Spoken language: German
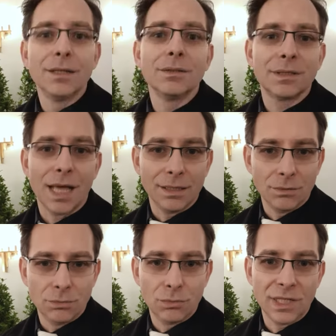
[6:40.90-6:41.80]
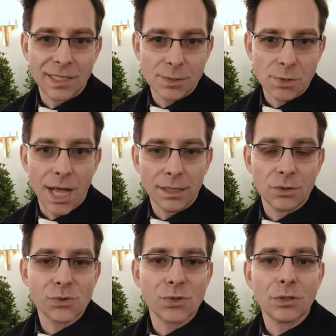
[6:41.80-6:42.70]
dann nicht
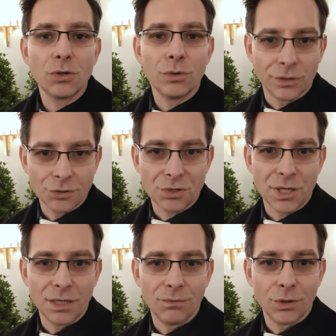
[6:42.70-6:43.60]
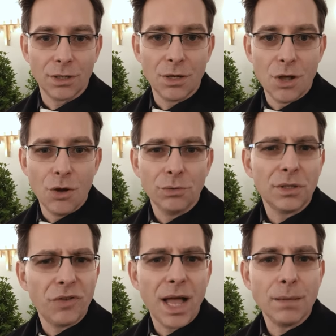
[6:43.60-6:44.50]
Sarg, sondern Urne stehen würde und
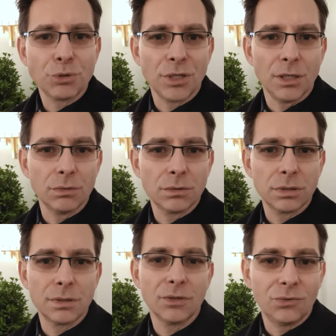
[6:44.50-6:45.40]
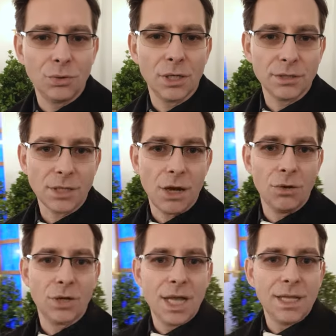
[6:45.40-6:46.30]
die Verabschiedung natürlich
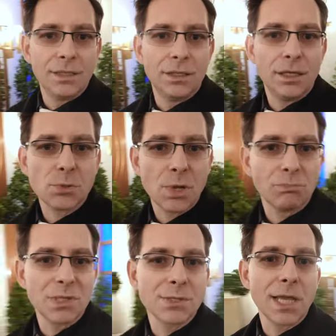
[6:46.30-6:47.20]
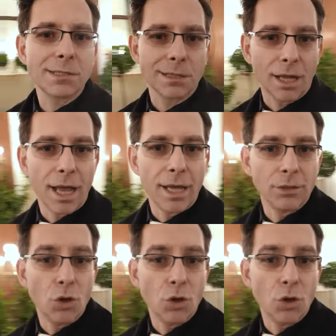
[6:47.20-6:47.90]
auch die gesamten Sesselreihen